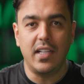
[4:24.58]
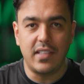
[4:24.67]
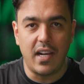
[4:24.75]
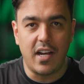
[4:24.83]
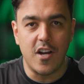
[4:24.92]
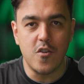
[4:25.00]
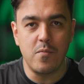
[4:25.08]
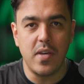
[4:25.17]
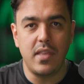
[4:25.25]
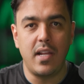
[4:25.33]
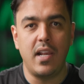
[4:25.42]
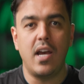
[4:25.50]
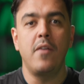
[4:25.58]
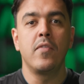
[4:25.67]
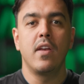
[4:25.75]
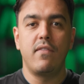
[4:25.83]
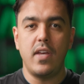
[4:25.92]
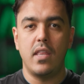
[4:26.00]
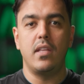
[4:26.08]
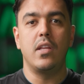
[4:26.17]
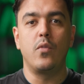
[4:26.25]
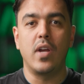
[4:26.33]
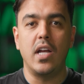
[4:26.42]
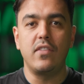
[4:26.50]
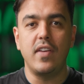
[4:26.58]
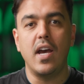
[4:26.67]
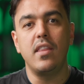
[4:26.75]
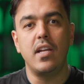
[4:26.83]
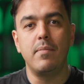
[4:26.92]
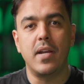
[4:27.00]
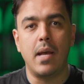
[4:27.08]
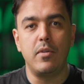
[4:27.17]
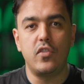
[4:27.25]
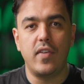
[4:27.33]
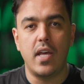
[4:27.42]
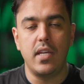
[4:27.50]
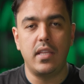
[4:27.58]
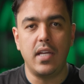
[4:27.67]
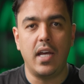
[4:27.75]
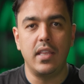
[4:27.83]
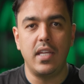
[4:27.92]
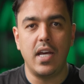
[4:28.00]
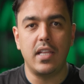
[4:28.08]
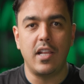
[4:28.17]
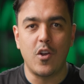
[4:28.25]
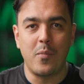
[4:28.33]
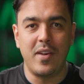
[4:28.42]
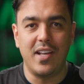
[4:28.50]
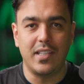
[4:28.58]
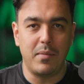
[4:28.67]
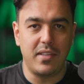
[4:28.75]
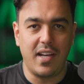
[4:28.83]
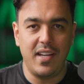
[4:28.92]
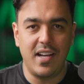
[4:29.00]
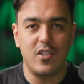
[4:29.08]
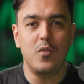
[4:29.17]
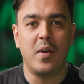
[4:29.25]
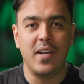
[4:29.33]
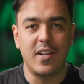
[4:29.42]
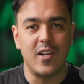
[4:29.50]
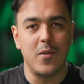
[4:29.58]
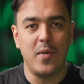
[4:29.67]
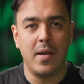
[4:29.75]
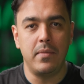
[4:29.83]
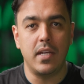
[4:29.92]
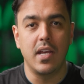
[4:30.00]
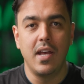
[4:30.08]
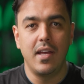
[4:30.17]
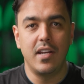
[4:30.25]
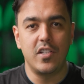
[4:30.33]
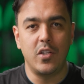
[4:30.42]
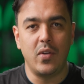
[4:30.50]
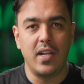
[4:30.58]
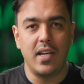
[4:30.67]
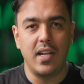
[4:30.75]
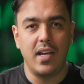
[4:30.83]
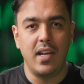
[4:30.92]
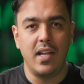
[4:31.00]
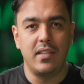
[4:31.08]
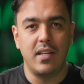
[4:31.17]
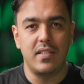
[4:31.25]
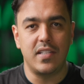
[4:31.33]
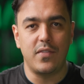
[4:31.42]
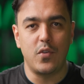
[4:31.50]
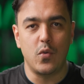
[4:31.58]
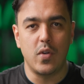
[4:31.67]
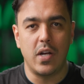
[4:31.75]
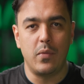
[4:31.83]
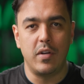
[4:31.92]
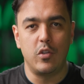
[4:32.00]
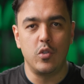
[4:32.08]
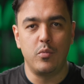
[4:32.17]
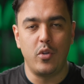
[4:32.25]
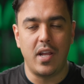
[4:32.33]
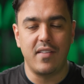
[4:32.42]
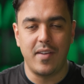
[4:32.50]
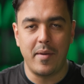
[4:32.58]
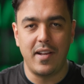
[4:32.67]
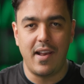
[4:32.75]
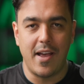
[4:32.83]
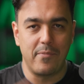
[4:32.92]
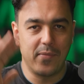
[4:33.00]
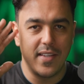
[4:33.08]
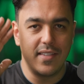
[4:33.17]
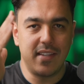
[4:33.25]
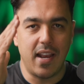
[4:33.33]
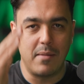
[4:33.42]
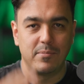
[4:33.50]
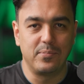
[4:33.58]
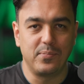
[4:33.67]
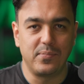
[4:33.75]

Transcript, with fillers: حتى ألقاكم بإذن الله في هذه الدورات في هذه البرامج في هذه التحديات لكم مني أطيب التحيات سبحانك اللهم وبحمدك نشهد أن لا إله إلا أنت نستغفرك ونتوب إليك فمان الله سلام